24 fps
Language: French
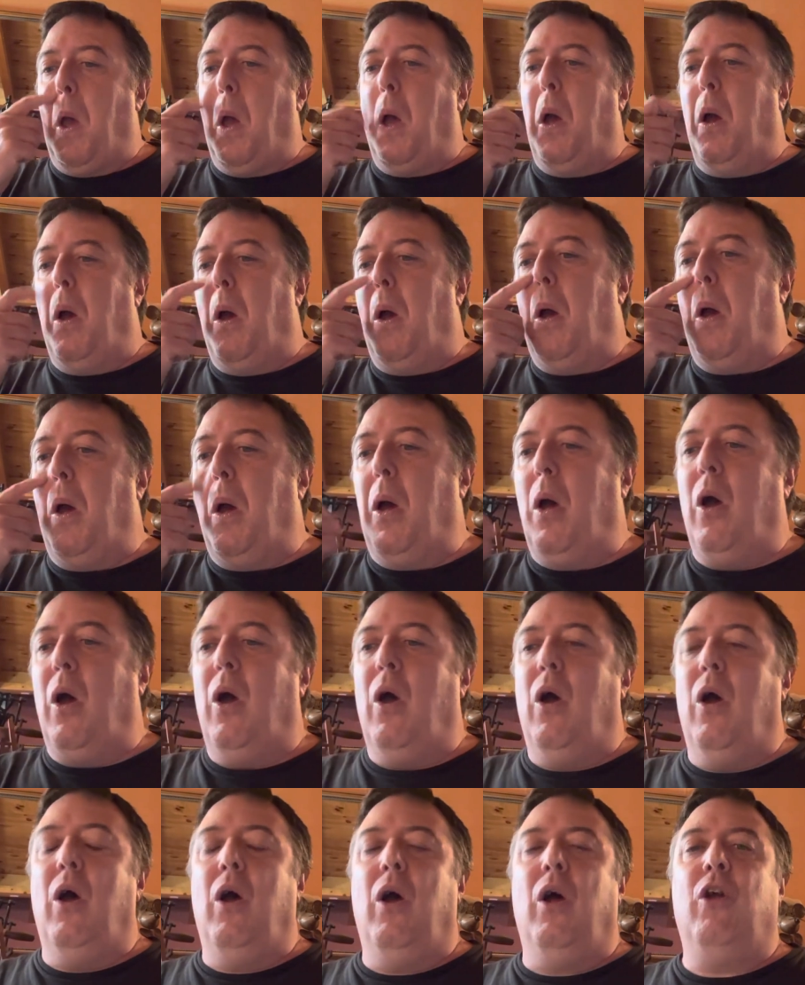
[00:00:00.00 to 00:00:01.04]

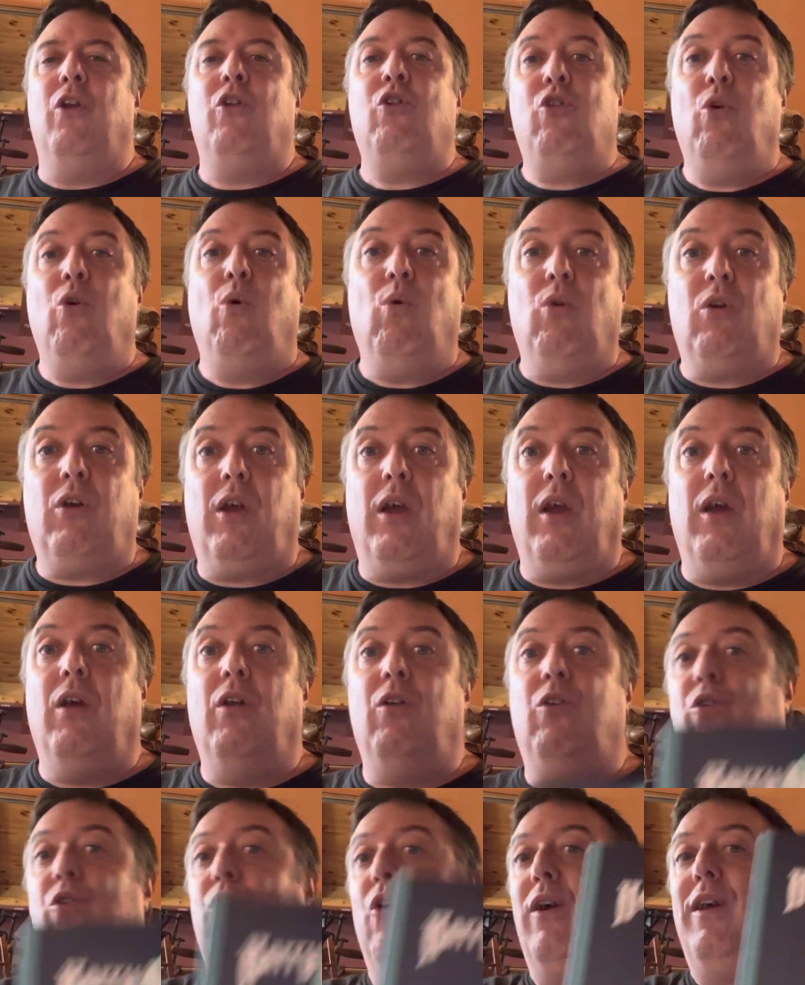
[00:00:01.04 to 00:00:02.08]
Euh, donc,
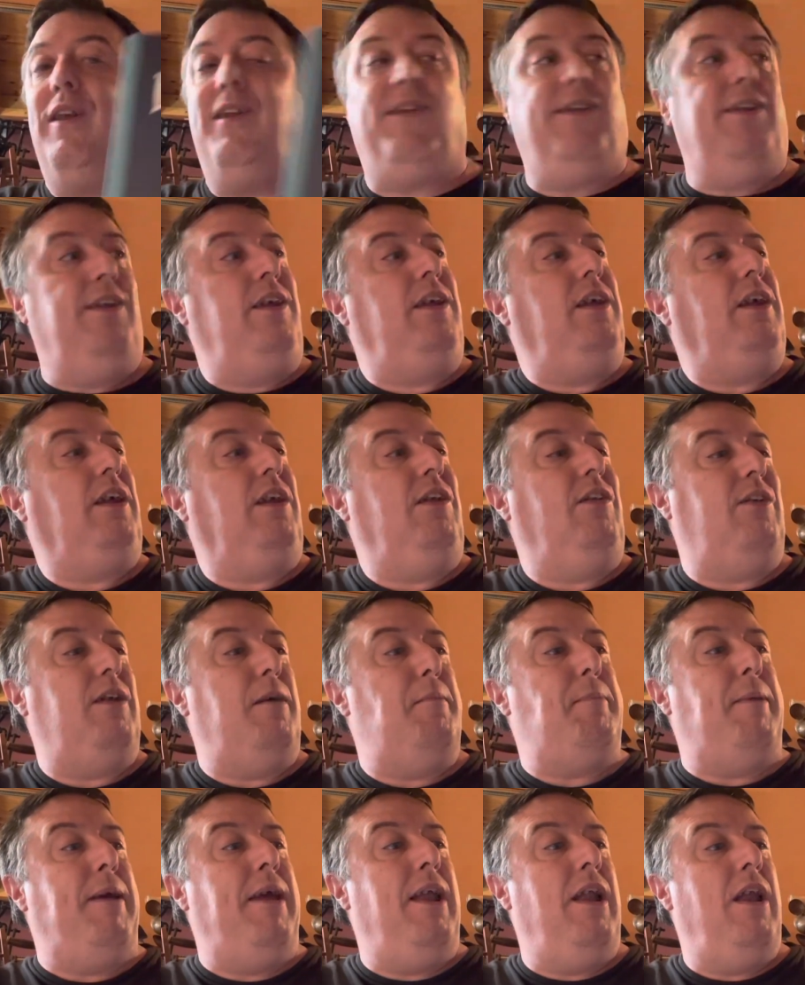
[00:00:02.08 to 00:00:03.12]
ce récit qui
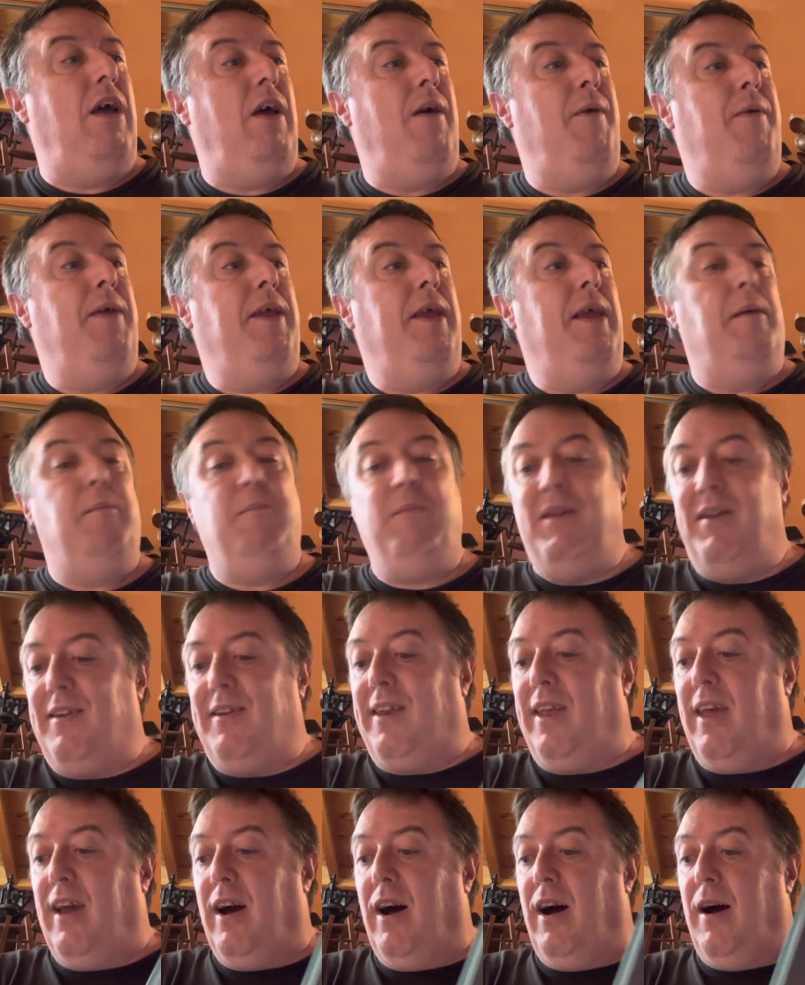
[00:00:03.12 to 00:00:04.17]
s'appelle
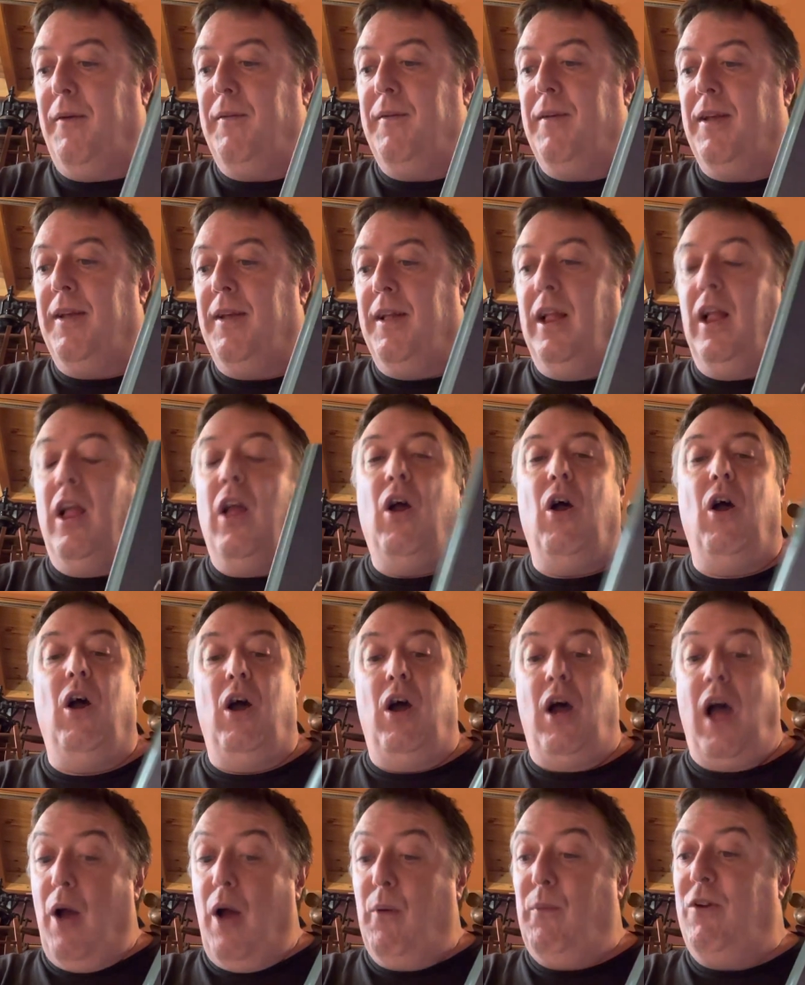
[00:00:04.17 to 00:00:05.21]
Mystera, euh,
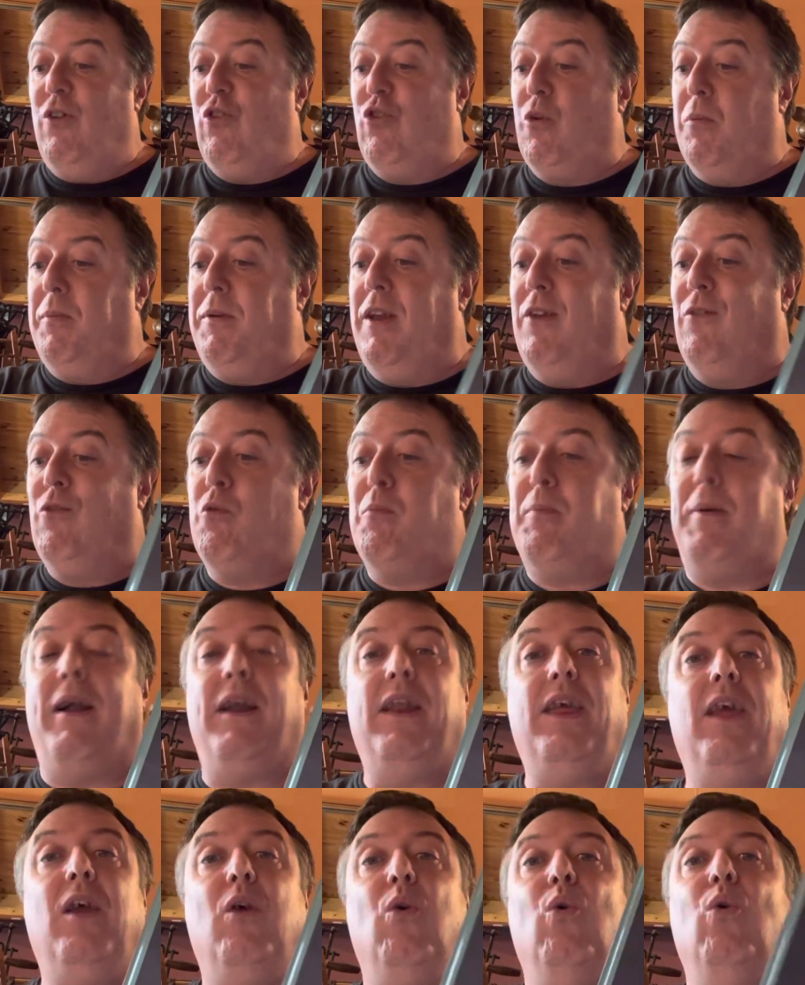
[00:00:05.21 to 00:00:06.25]
ah oui, j'ai oublié de vous
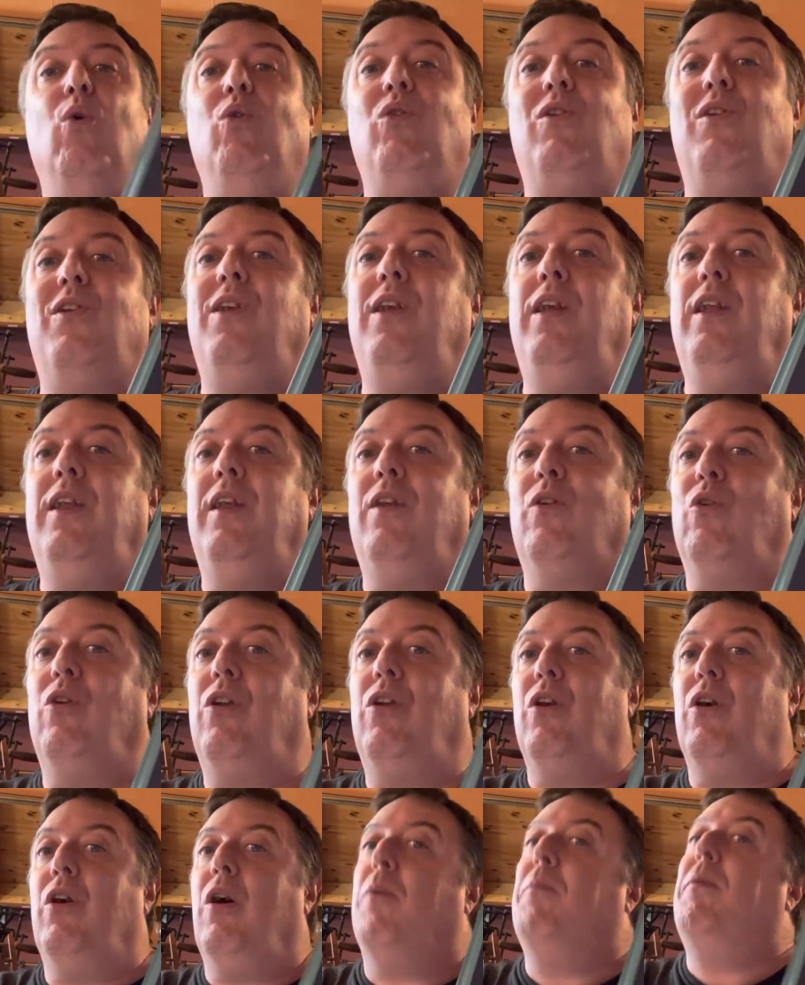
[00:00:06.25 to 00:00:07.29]
parler aussi des
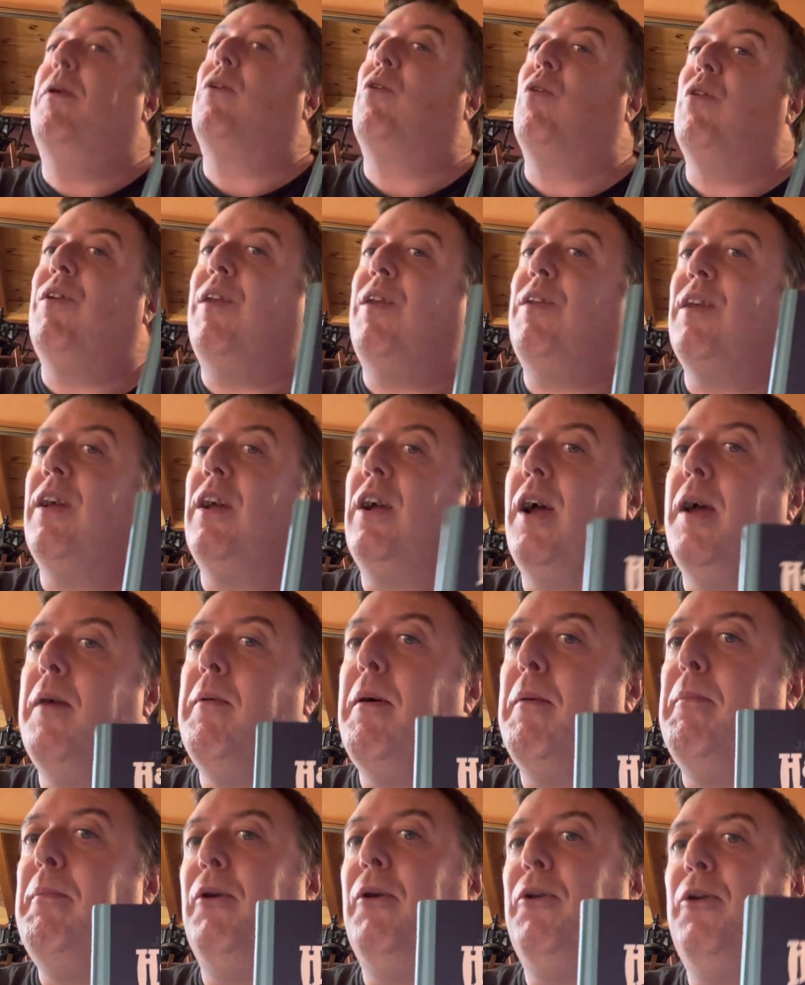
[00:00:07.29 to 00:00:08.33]
auteurs, parce que ça serait quand même
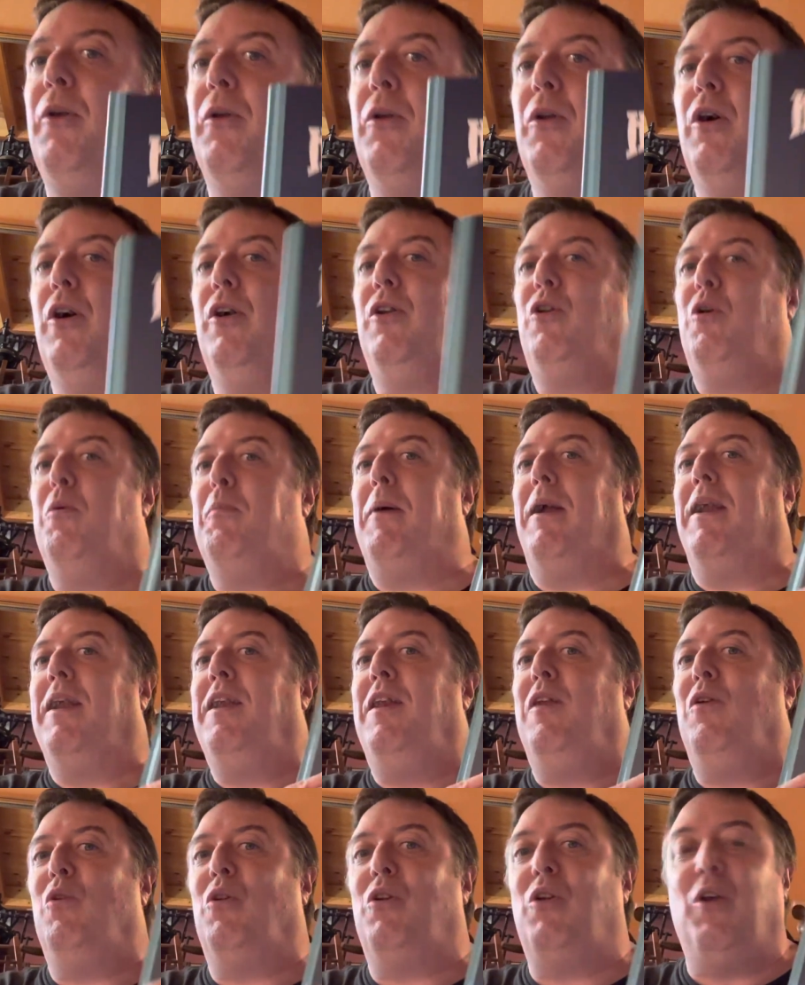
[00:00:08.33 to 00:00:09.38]
important de, parler
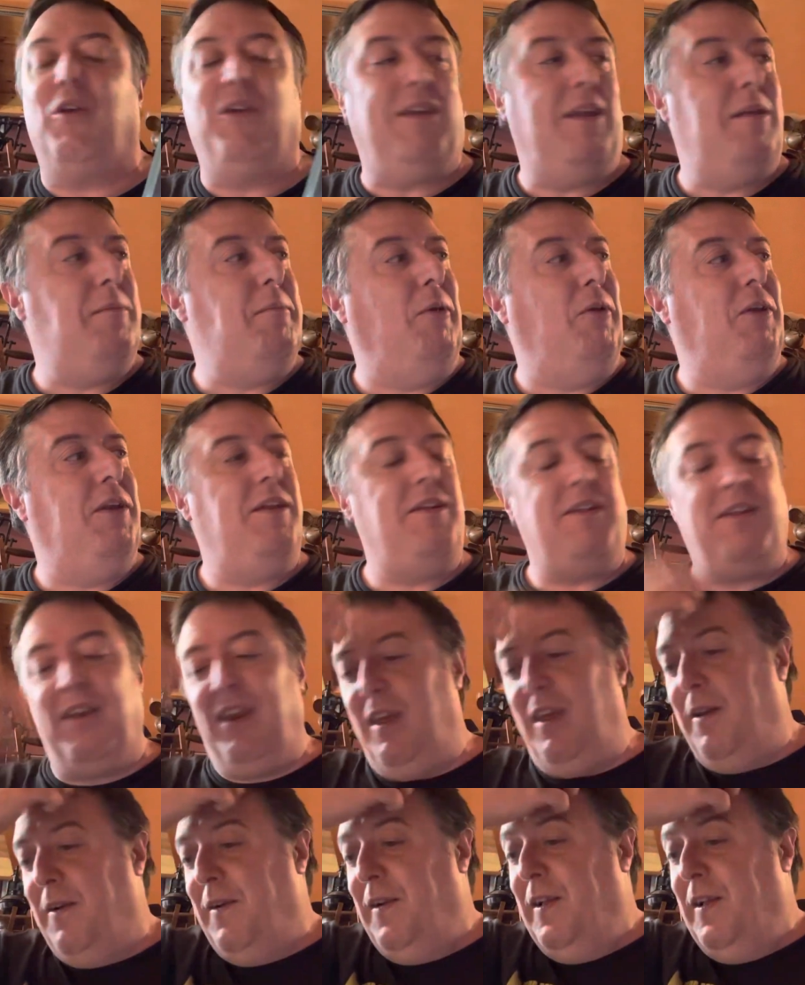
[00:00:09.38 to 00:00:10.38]
des auteurs de cette bande dessinée.